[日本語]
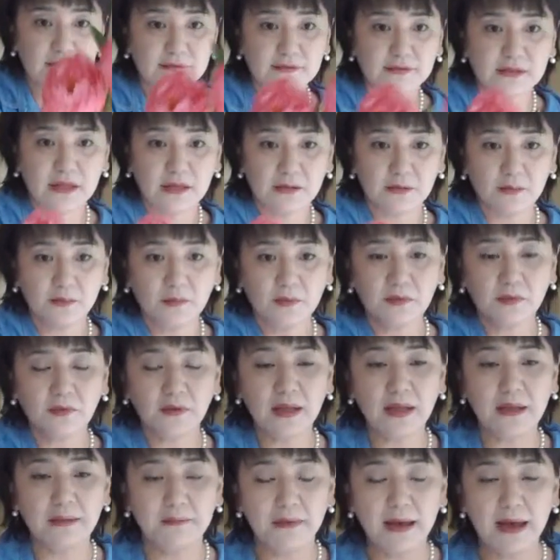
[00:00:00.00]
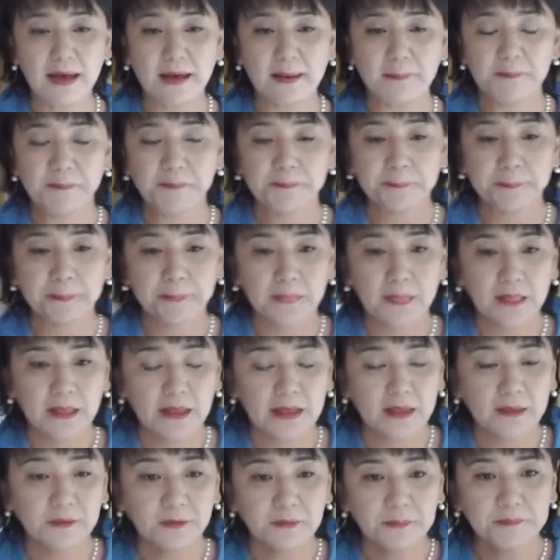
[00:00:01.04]
んですけれどもこれは、
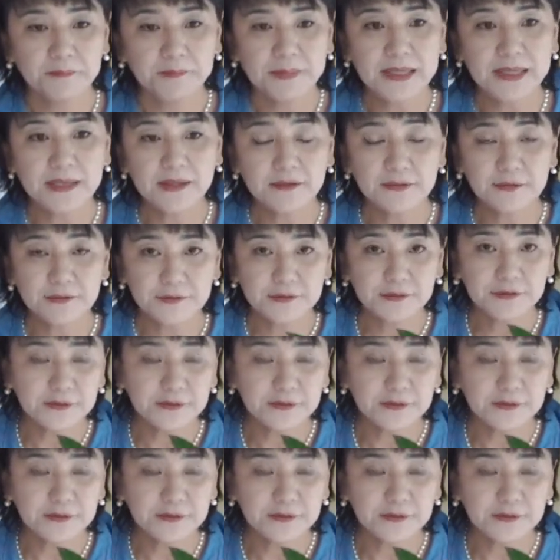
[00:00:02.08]
えー、っと、ピン